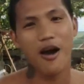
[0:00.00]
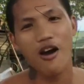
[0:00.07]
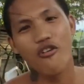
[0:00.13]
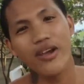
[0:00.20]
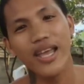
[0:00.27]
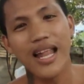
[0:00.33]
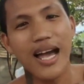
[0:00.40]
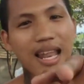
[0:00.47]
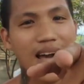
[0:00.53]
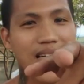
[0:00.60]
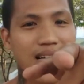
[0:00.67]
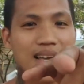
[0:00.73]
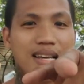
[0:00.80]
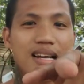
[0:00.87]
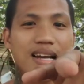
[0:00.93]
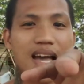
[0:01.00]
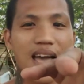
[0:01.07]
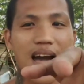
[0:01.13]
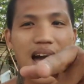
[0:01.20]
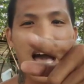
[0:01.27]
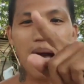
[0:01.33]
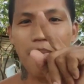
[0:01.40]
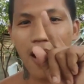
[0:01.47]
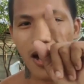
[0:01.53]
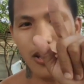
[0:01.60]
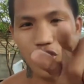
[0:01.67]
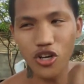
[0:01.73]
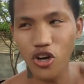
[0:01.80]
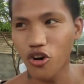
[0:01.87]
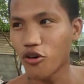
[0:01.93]
Kapag na-knockout daw siya ni
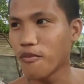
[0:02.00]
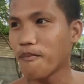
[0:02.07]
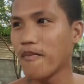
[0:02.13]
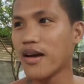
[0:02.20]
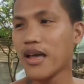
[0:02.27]
Pagara, ah,